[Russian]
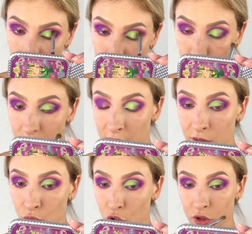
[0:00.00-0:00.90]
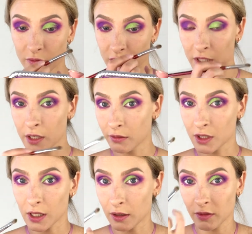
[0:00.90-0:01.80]
Ну, здесь можно
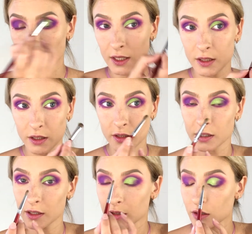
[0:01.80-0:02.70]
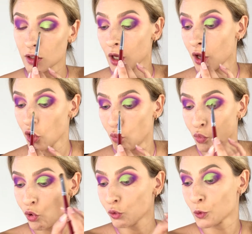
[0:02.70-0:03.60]
варьировать, как вы хотите. Хотите
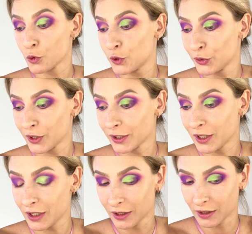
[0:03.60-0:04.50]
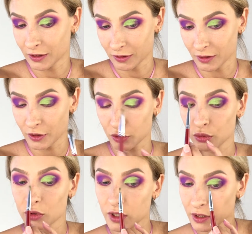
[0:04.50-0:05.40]
полностью кат Крис этот
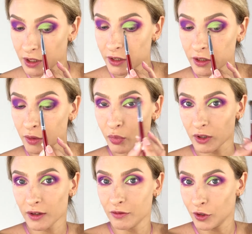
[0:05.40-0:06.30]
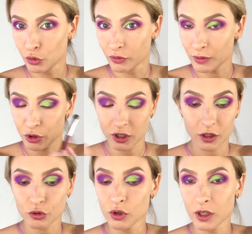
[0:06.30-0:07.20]
нарисуете, хотите наполовину, вообще,
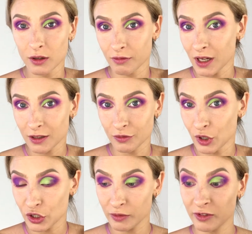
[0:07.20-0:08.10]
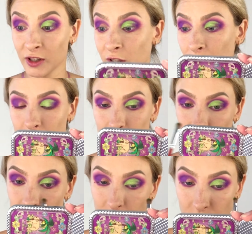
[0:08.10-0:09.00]
насколько хватит вашей фантазии.